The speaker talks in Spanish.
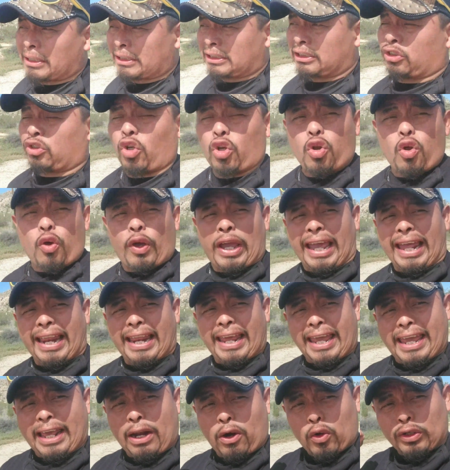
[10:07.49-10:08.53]
Solo
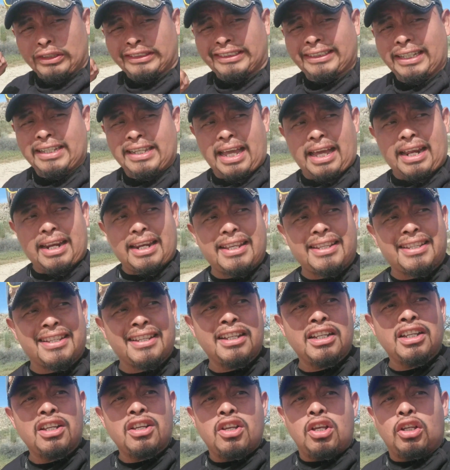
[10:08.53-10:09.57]
quiero enseñarles,
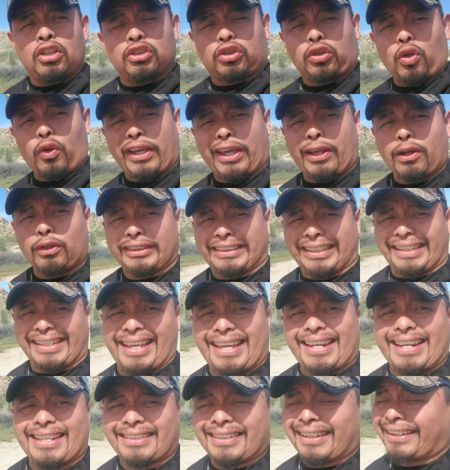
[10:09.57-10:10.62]
solo quiero
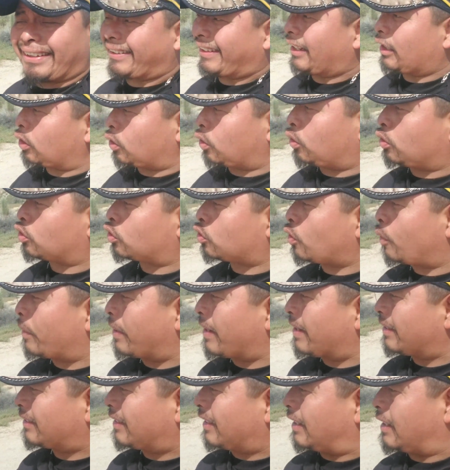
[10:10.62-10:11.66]
enseñarles tantito sobre
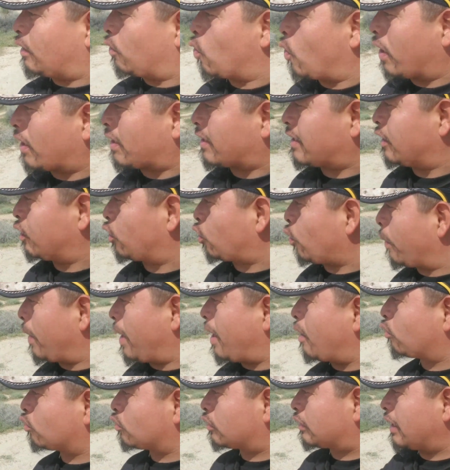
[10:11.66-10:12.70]
este lugarcito.
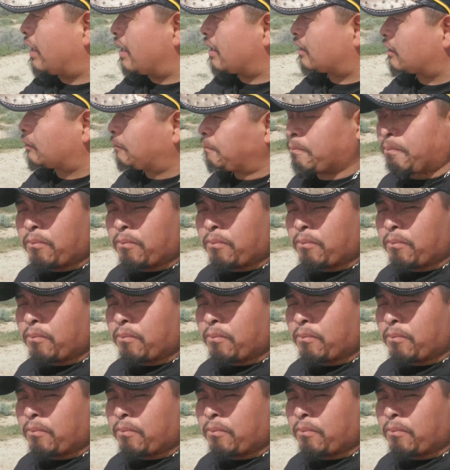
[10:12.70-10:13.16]
Vean ustedes,